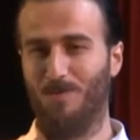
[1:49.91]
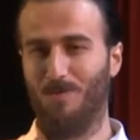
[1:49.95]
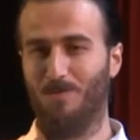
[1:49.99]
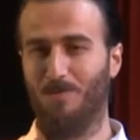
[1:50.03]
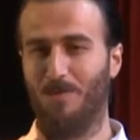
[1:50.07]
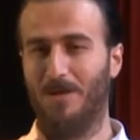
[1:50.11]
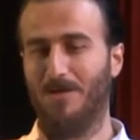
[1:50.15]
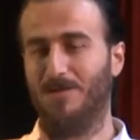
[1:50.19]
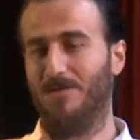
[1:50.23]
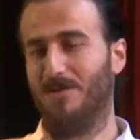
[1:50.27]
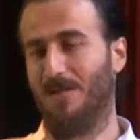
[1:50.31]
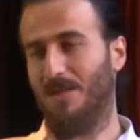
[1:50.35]

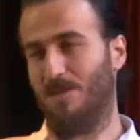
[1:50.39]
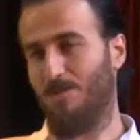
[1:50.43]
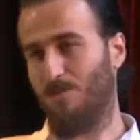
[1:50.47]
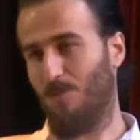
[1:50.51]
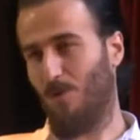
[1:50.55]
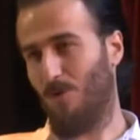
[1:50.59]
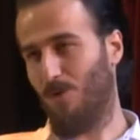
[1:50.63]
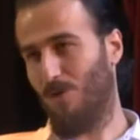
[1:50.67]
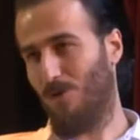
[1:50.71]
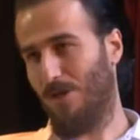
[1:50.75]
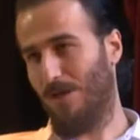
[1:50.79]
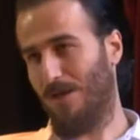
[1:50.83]

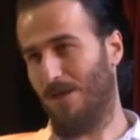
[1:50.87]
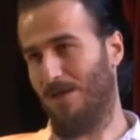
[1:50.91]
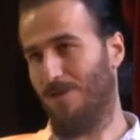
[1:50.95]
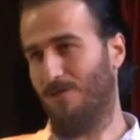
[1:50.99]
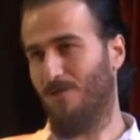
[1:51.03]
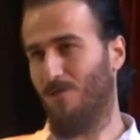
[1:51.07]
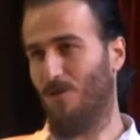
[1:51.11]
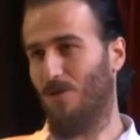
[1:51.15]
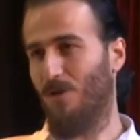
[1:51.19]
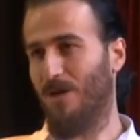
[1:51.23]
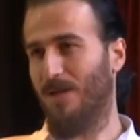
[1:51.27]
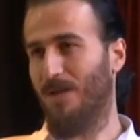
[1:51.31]
Basketbolla,
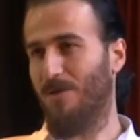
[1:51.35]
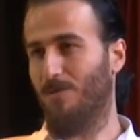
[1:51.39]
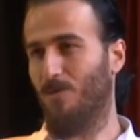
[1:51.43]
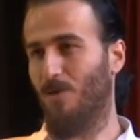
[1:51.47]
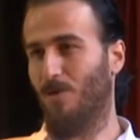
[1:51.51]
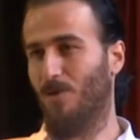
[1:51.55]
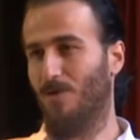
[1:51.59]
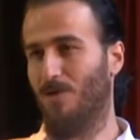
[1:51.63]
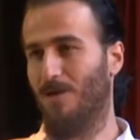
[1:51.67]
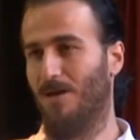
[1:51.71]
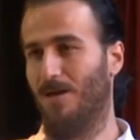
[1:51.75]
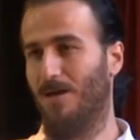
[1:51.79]

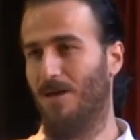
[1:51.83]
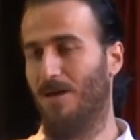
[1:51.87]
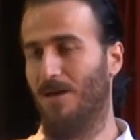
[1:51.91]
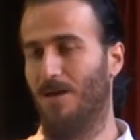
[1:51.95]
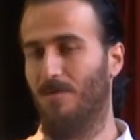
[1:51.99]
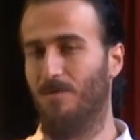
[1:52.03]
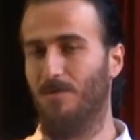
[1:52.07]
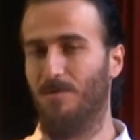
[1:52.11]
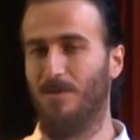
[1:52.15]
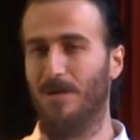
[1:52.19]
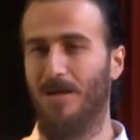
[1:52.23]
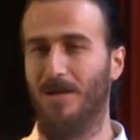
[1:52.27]
voleybolla.
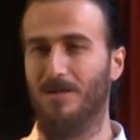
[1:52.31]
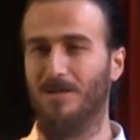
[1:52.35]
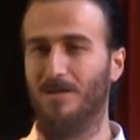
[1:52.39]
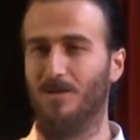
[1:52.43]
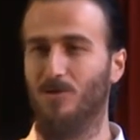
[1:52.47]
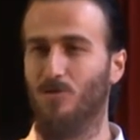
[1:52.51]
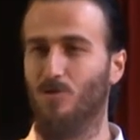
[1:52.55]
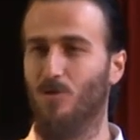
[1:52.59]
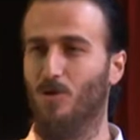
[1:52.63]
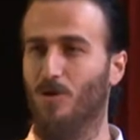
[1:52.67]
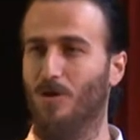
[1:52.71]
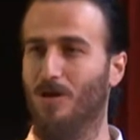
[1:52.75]
Ama boy bir yerden oradan
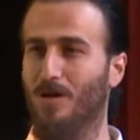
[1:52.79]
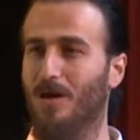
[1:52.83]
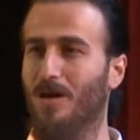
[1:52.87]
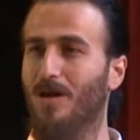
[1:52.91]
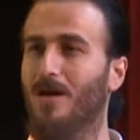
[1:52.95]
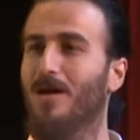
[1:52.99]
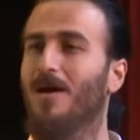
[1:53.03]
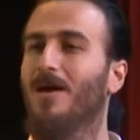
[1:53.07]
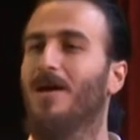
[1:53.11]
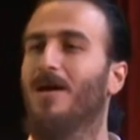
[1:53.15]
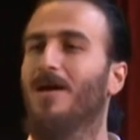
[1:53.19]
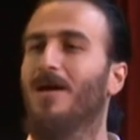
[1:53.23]
sonra, mı
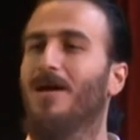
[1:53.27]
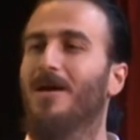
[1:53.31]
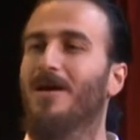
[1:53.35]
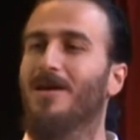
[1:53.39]
geliyor?